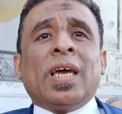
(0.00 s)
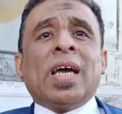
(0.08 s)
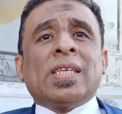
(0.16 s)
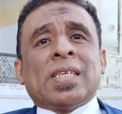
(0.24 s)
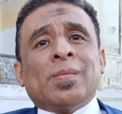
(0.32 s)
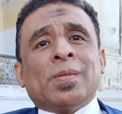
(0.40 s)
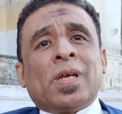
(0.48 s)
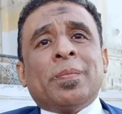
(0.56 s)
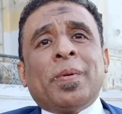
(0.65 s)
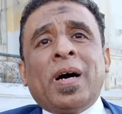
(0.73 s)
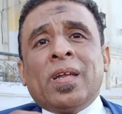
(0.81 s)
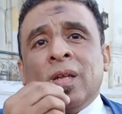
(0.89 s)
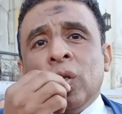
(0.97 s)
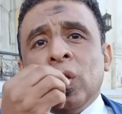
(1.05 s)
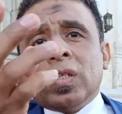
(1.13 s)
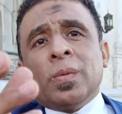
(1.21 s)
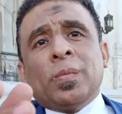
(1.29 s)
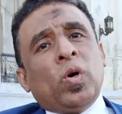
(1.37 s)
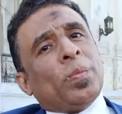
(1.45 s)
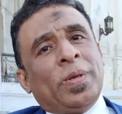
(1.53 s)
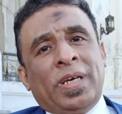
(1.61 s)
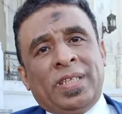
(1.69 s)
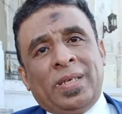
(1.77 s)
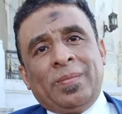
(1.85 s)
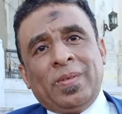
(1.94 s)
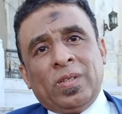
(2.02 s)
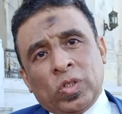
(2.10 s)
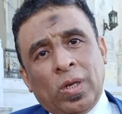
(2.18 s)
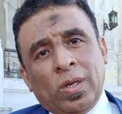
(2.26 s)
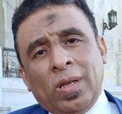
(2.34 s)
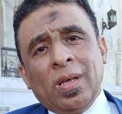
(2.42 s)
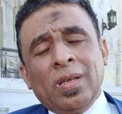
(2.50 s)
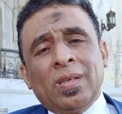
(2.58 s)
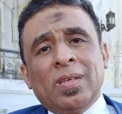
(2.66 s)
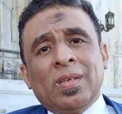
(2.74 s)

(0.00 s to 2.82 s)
لجلسه 5 4 للنطق بحكم الاعدام ان شاء الله